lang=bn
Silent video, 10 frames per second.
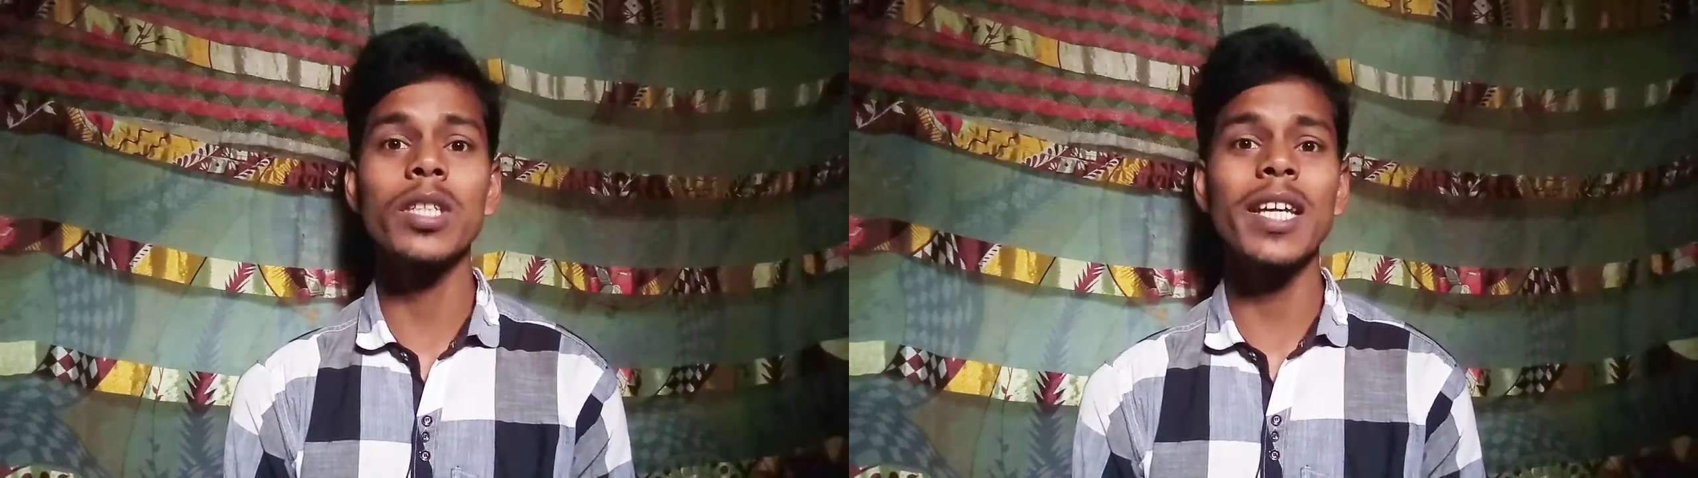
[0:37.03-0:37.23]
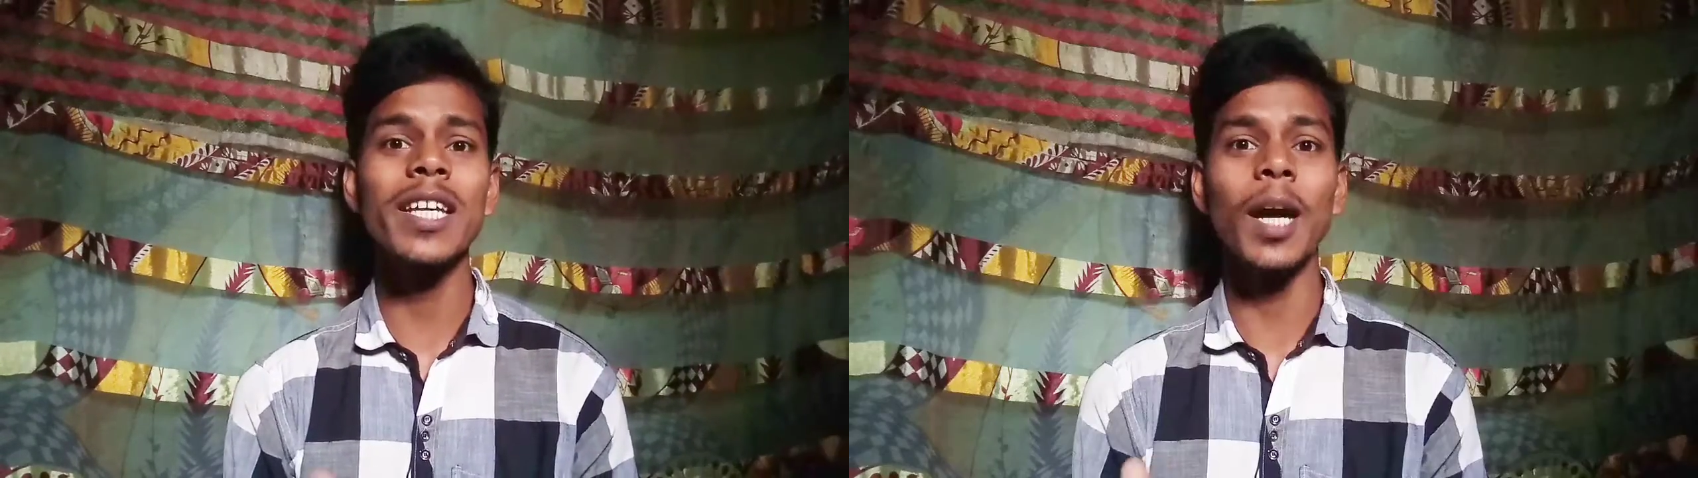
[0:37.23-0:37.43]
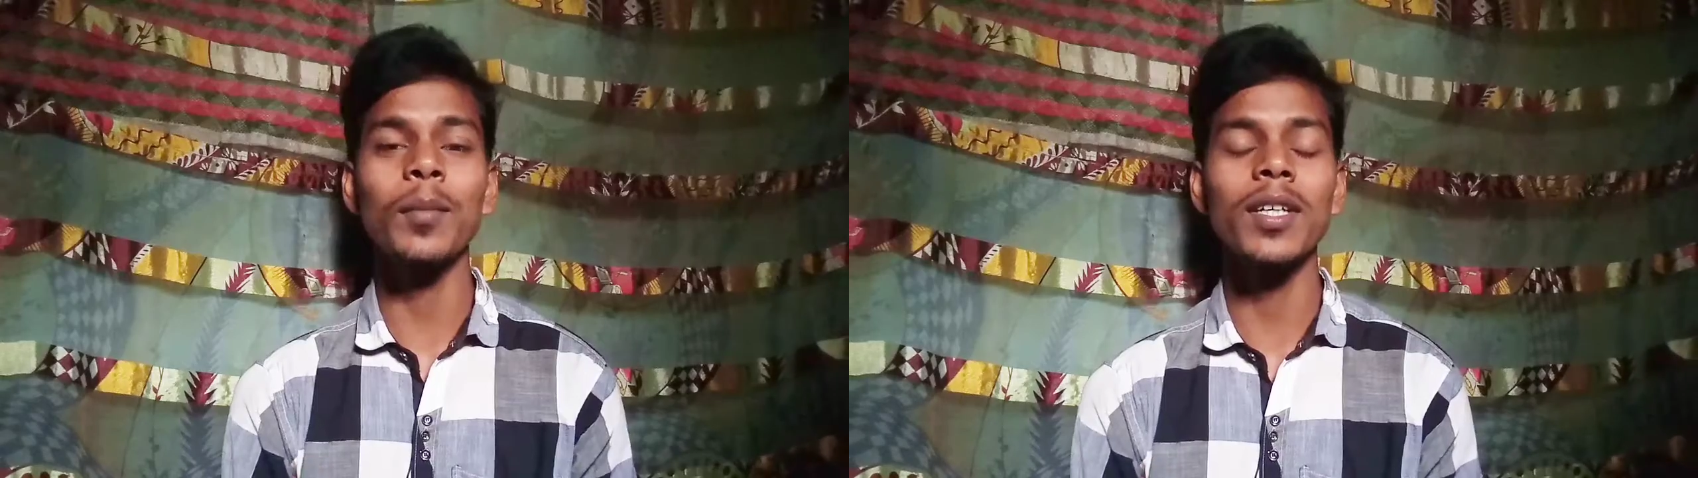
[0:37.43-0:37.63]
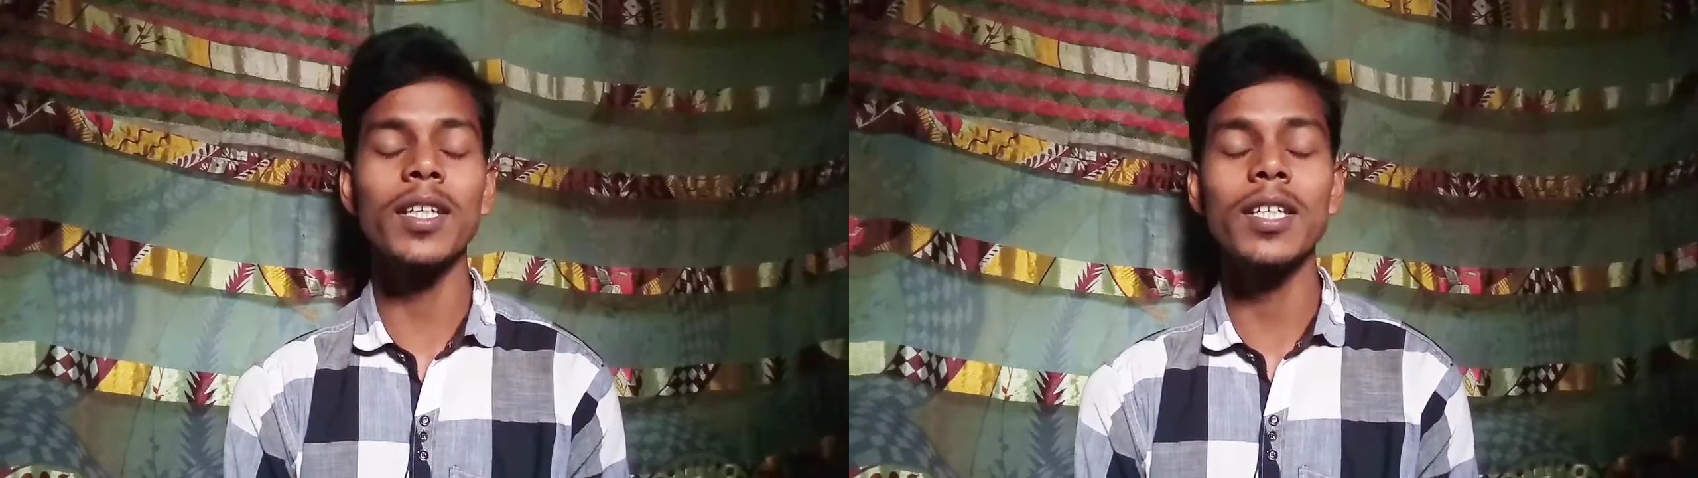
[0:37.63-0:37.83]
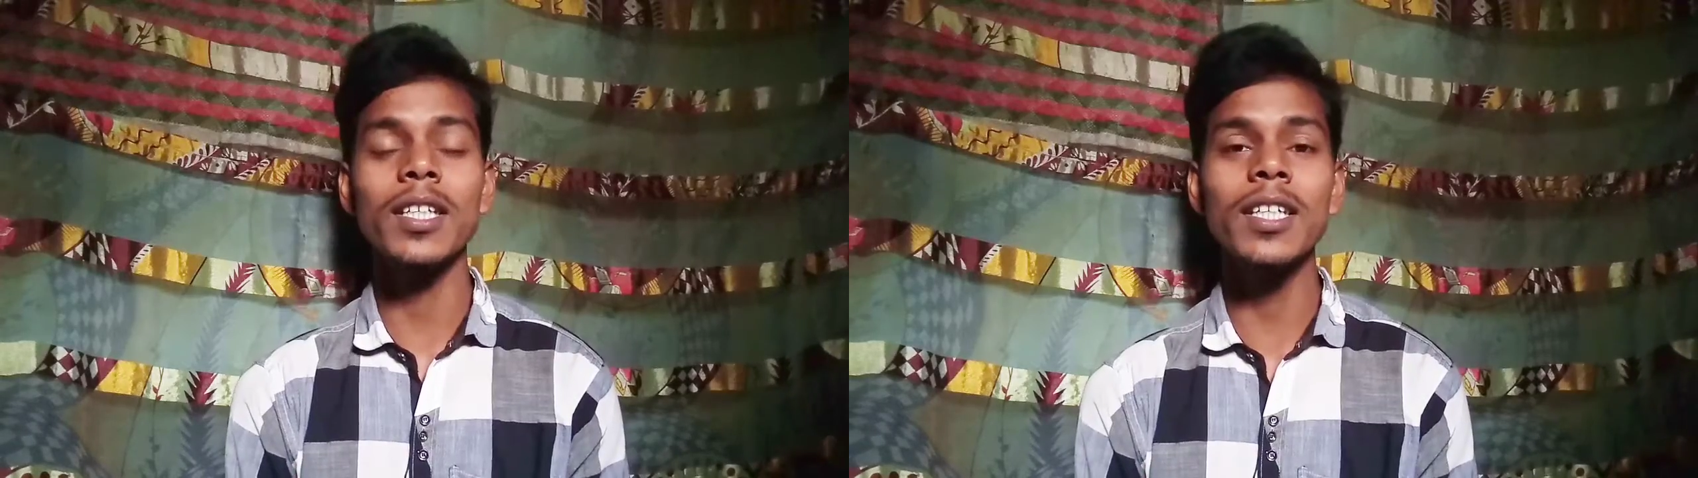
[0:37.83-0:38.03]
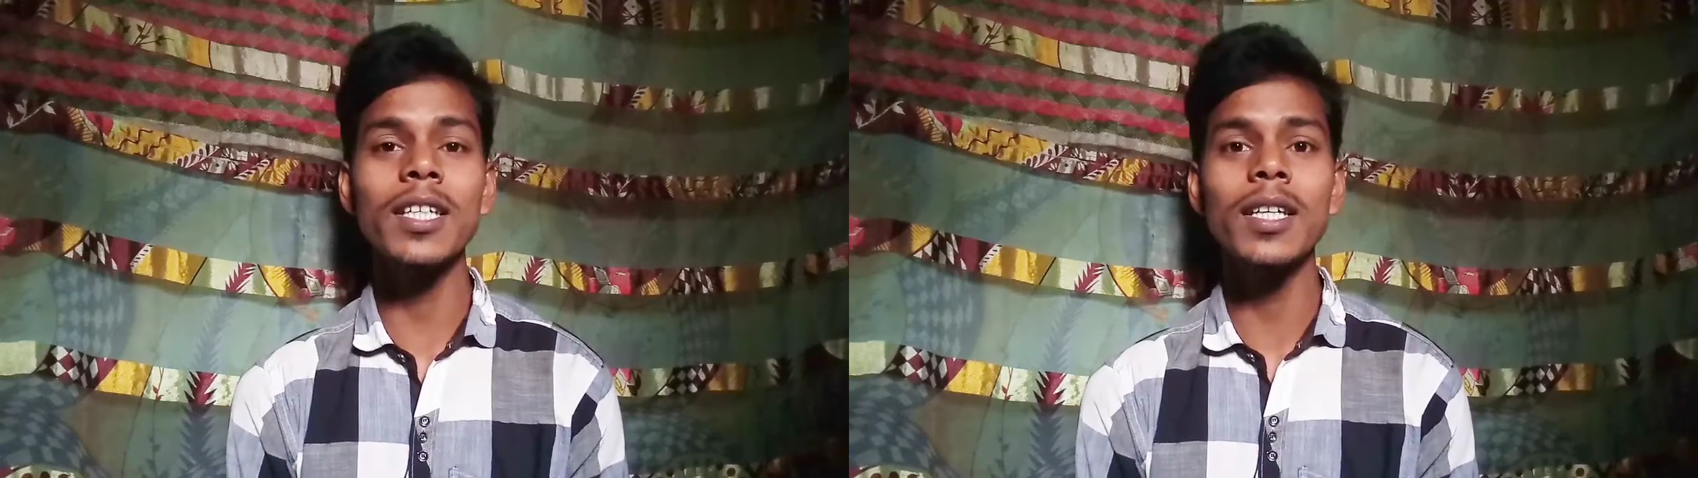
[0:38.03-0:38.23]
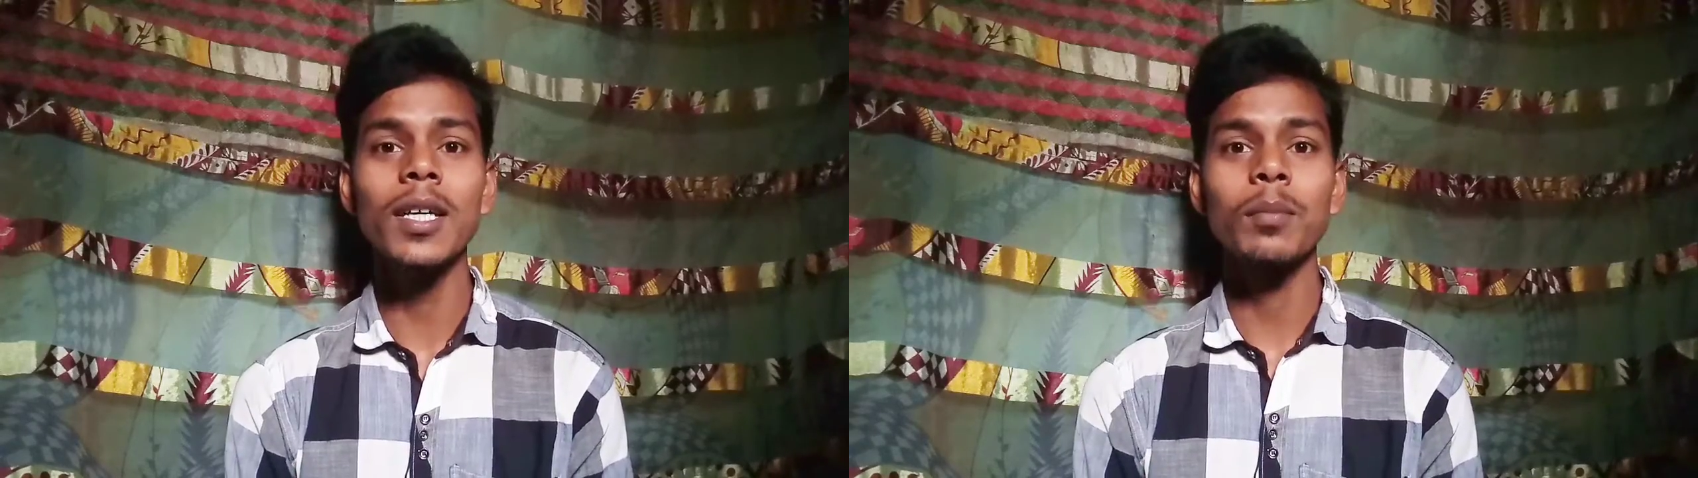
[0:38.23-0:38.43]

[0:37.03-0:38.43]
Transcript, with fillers: যে এই আপডেটটি কী